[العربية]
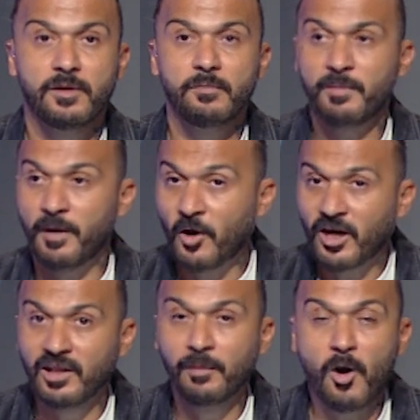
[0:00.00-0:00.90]
بيبقى
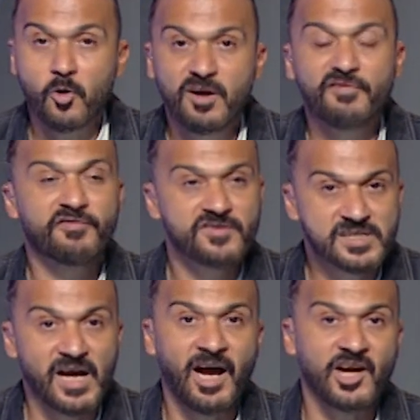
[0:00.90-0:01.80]
واخد الموقف
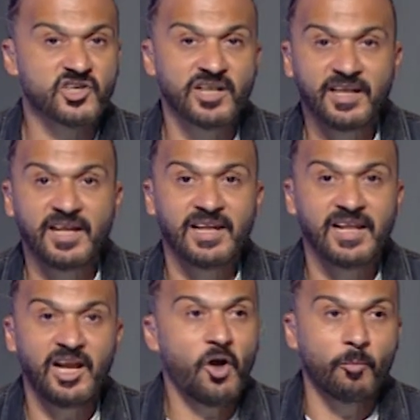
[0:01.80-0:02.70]
صح عشان كده النادي
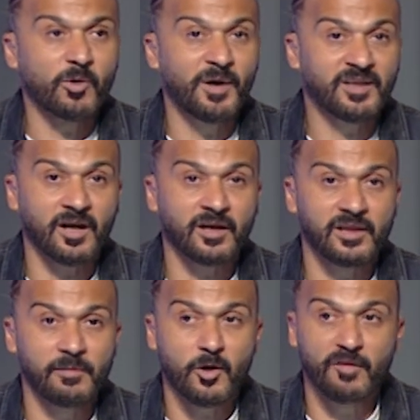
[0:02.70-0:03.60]
الاهلي عمره ما يتعرض
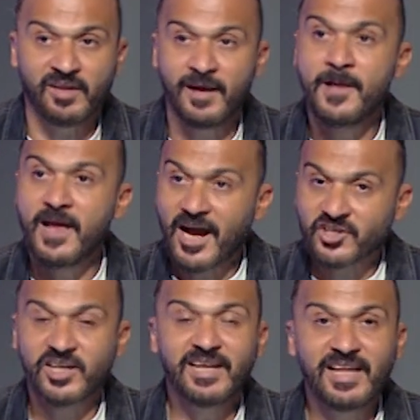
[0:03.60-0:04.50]
للموقف ده
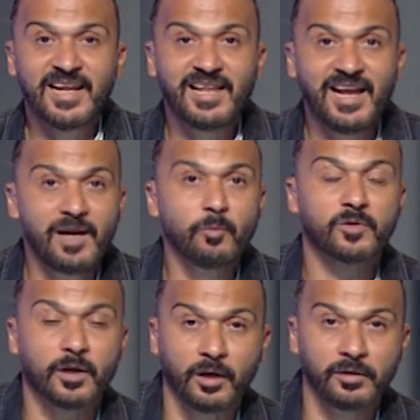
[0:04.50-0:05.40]
عشان كده النادي الاهلي
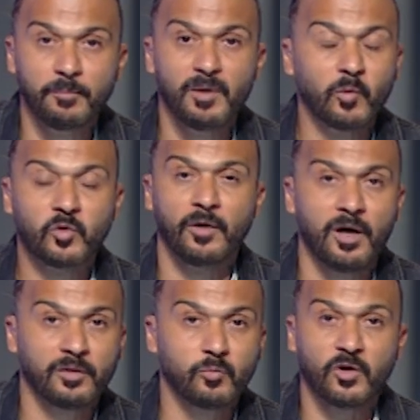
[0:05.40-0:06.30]
متقدم
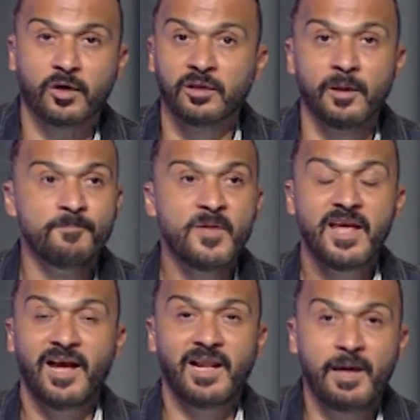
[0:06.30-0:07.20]
بالبطولات متقدم
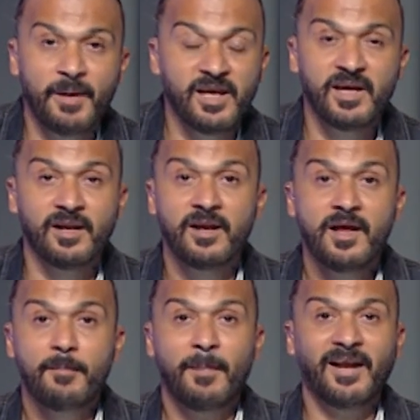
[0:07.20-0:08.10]
اعلاميا
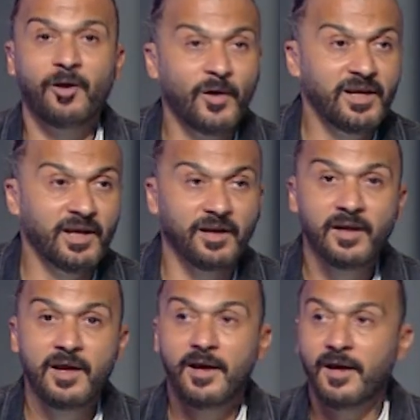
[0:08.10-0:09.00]
معنويا
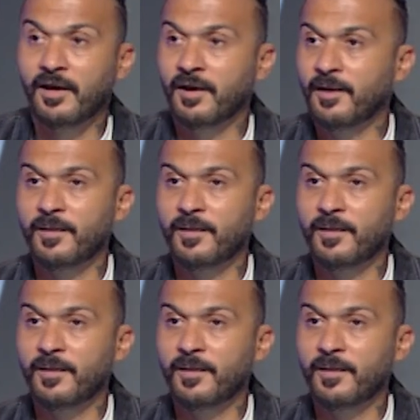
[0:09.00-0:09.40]
آآ آه،